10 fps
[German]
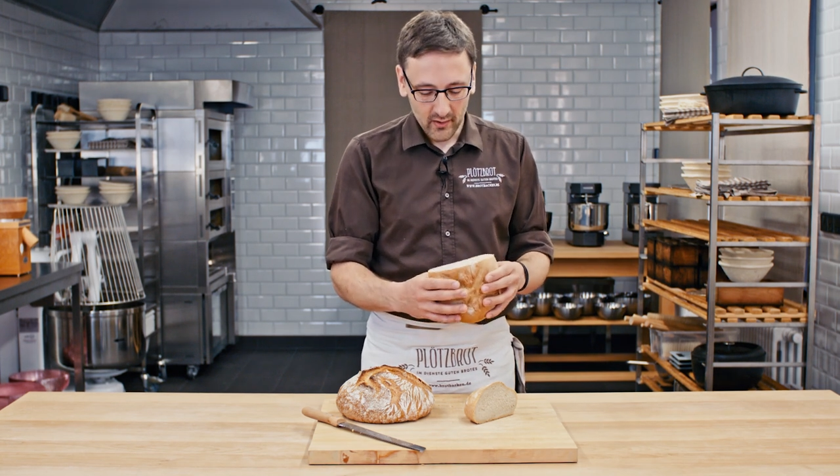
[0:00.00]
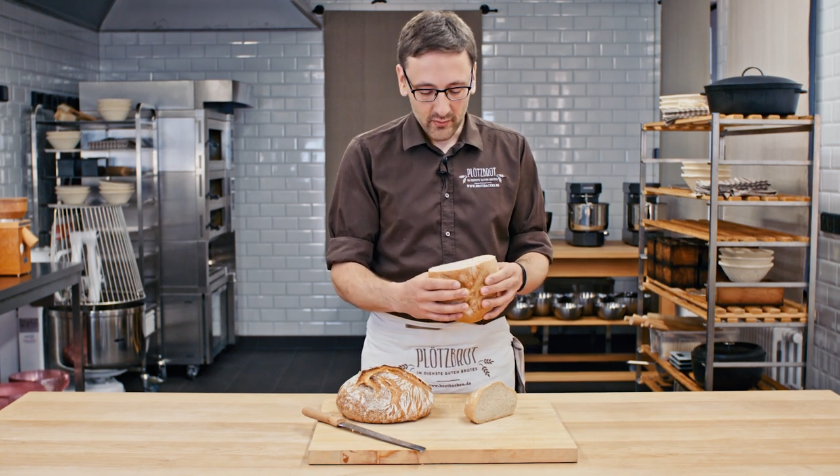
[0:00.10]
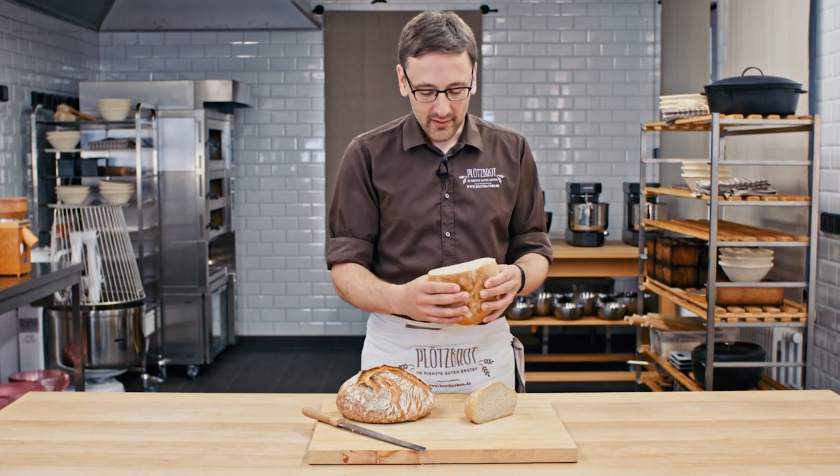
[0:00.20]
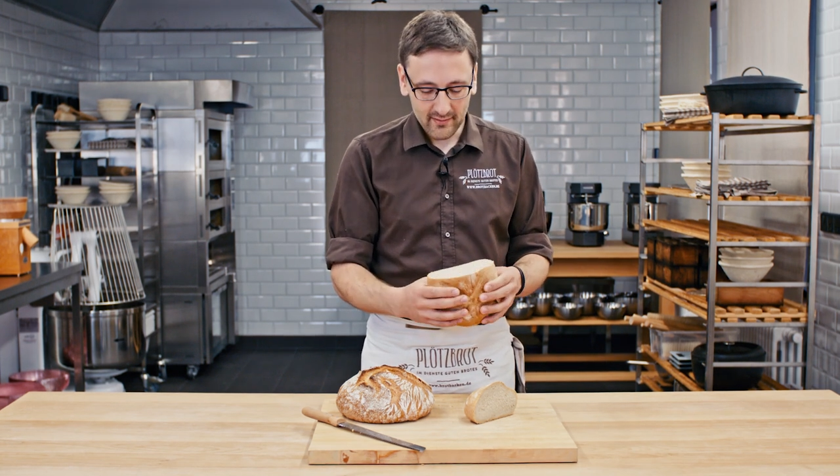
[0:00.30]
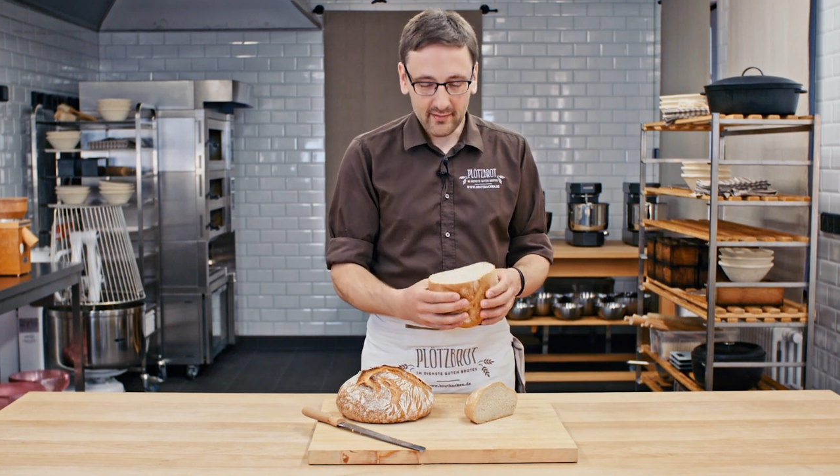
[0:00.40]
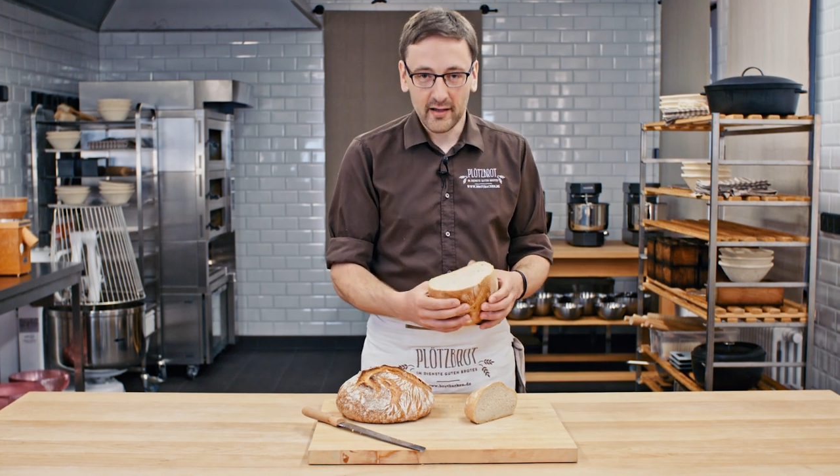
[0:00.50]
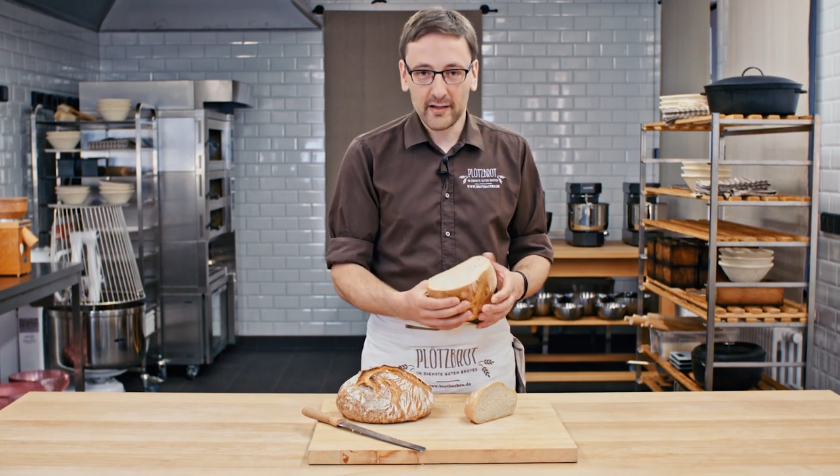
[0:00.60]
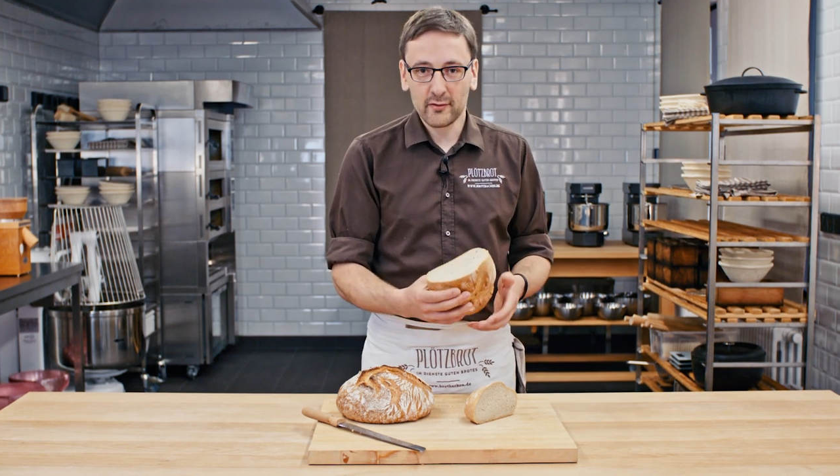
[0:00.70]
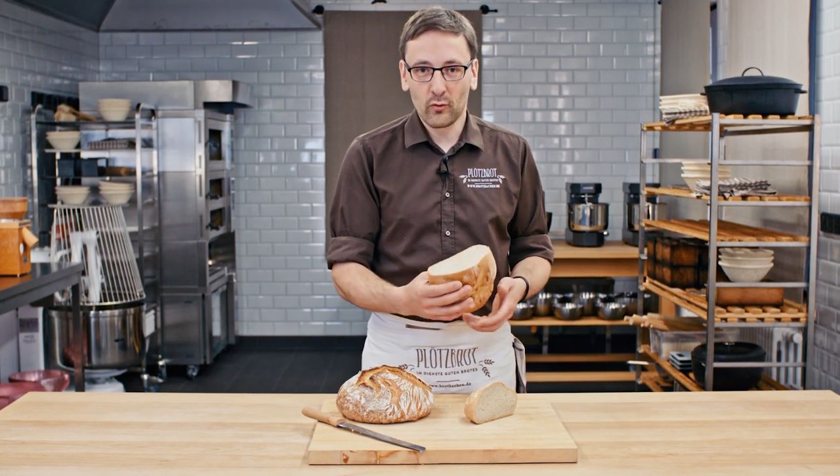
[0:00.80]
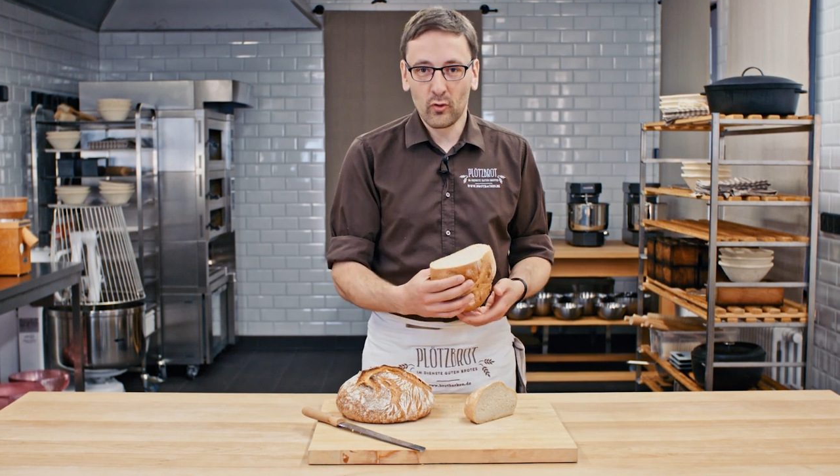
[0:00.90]
Und das ist
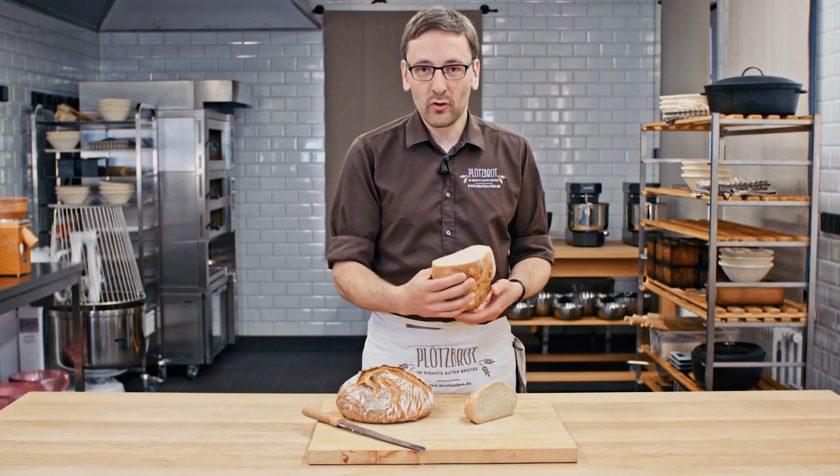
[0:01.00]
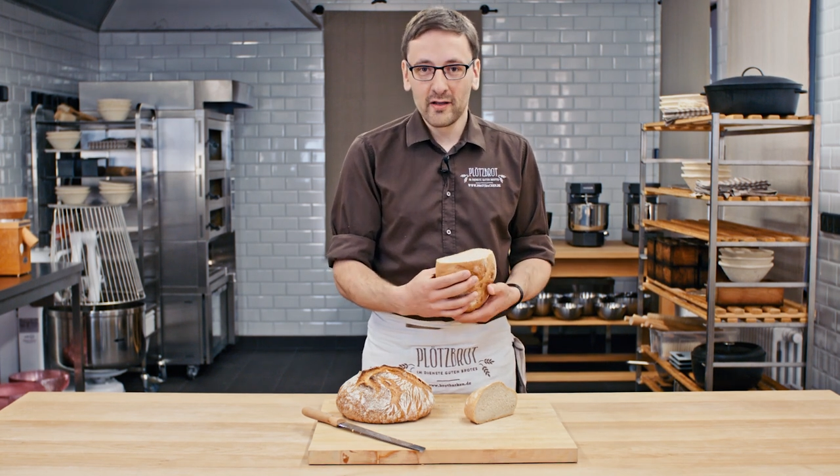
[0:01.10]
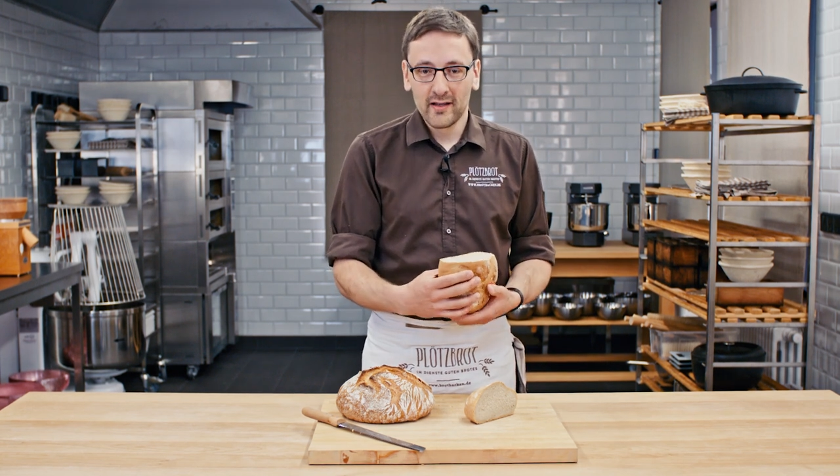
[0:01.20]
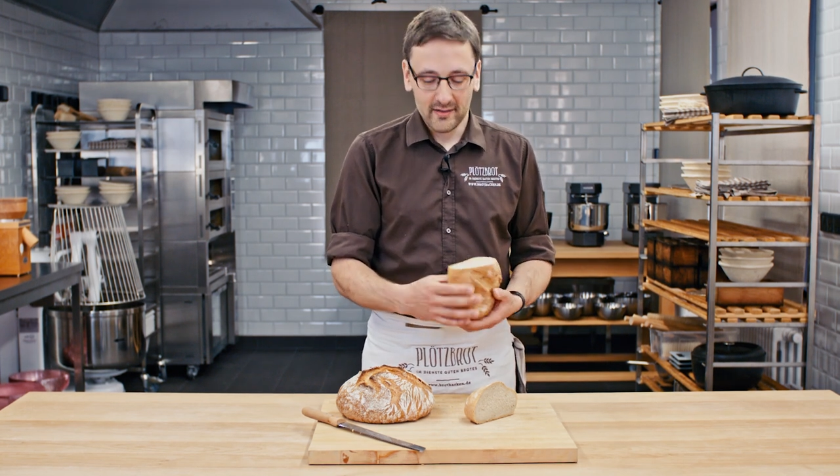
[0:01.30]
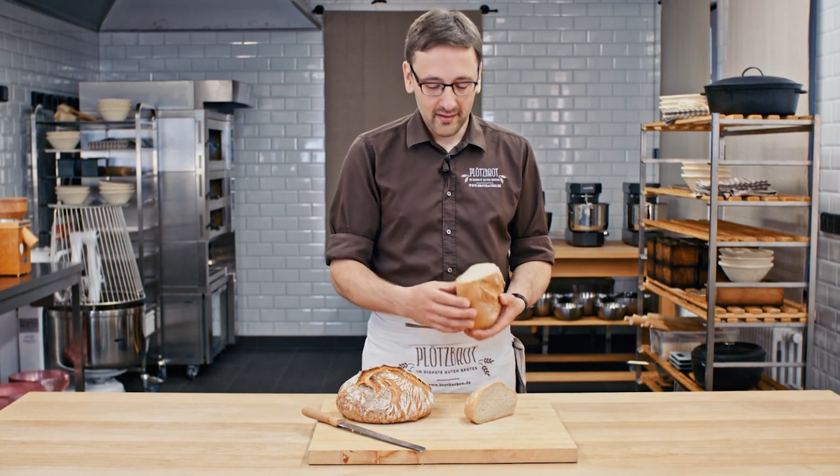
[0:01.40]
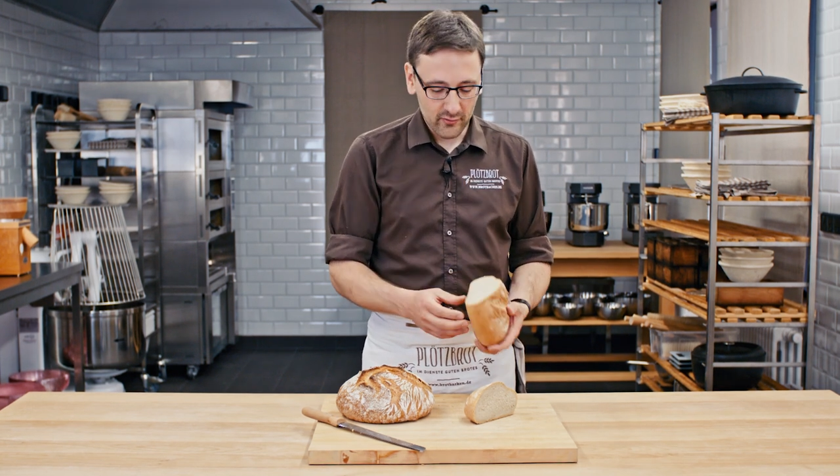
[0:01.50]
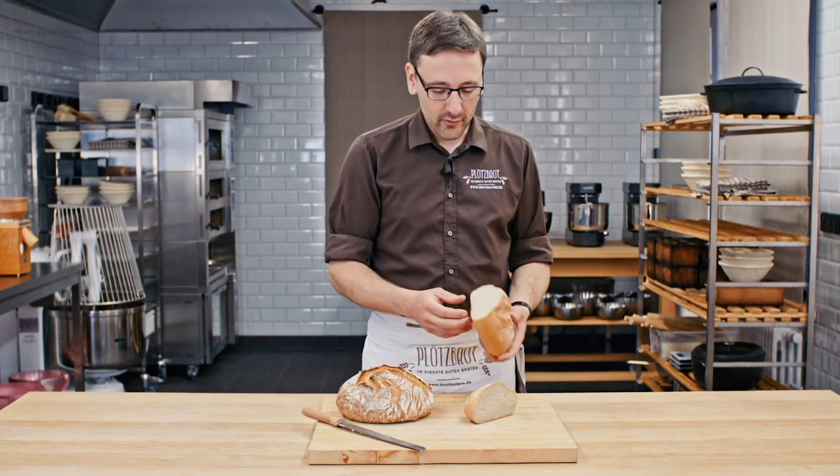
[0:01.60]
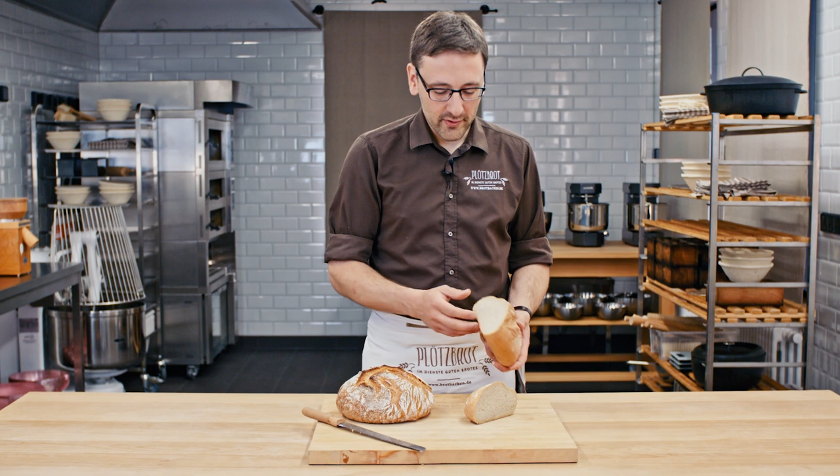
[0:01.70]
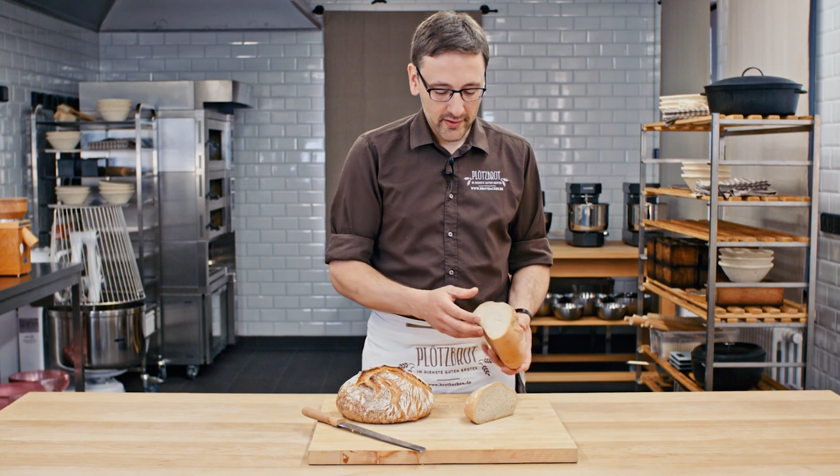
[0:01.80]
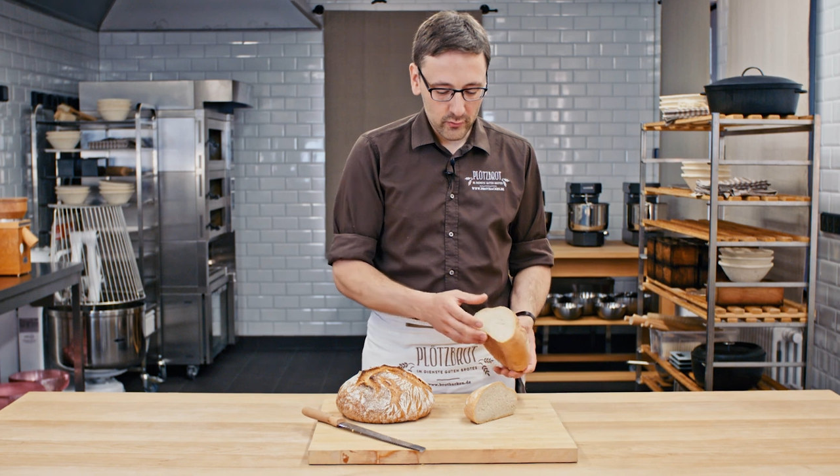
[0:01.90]
ein Geruch, den
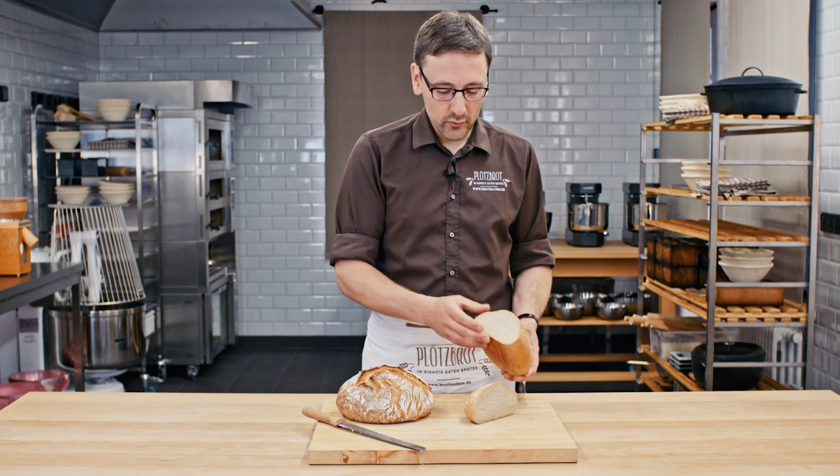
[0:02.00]
sollte ein